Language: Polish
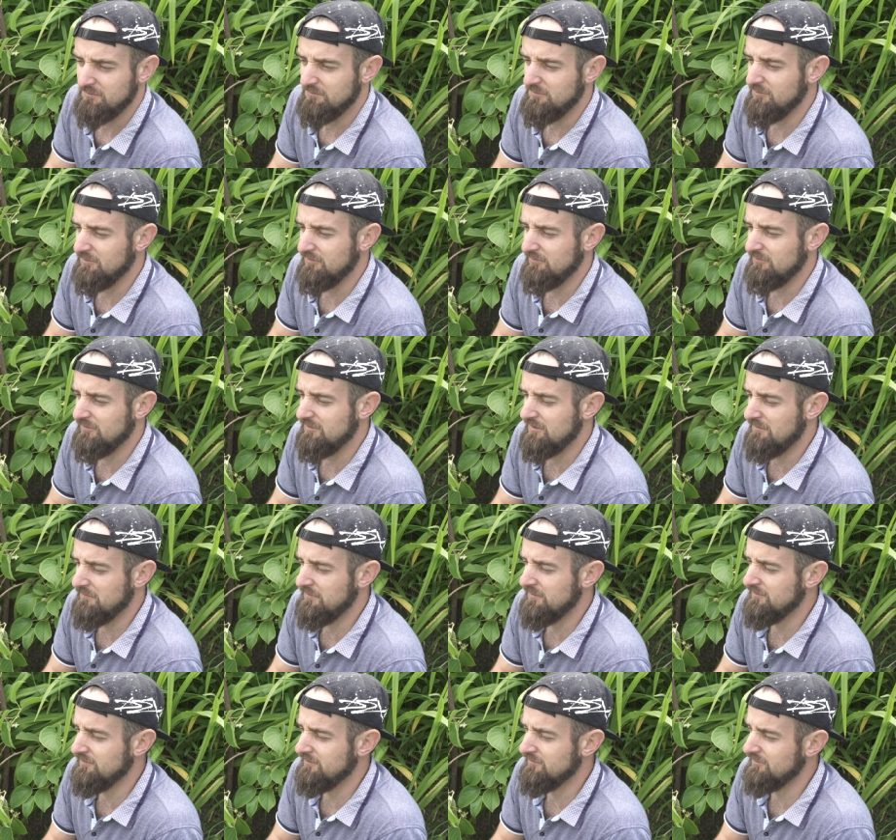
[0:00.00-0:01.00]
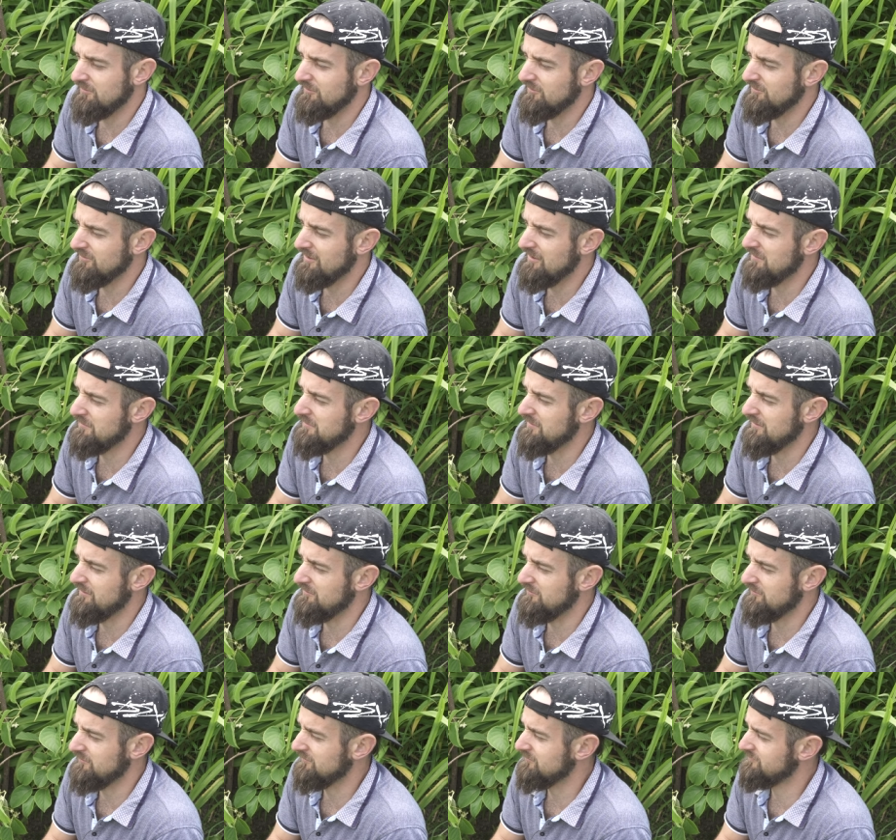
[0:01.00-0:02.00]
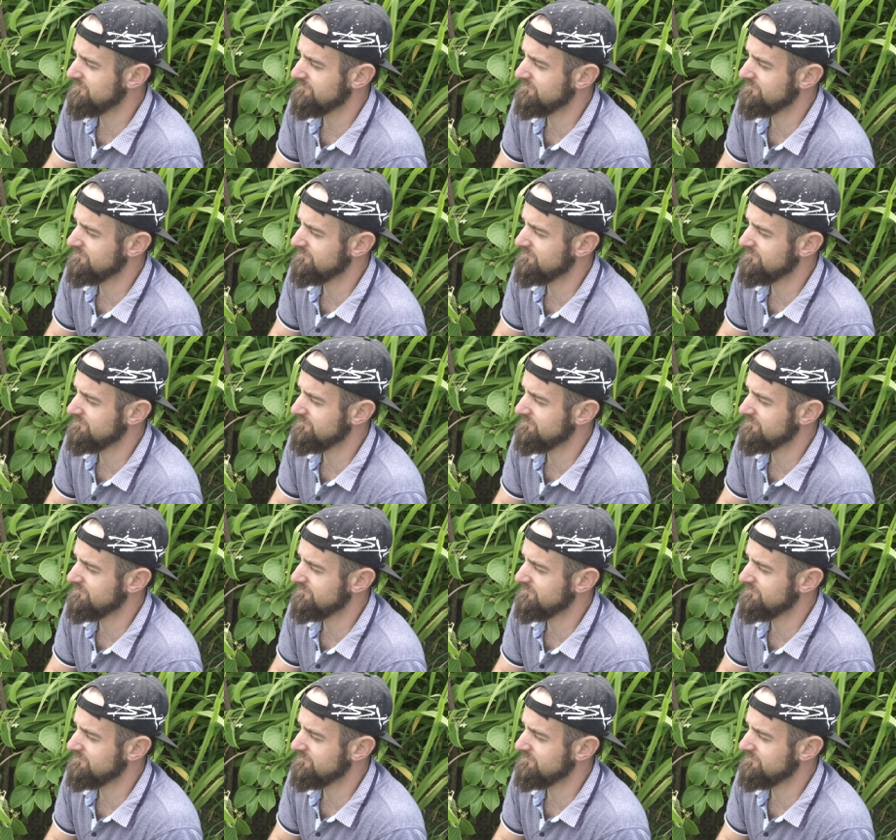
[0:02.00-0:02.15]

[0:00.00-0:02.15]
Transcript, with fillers: bo jeszcze tam będzie o tej ziemi, ale to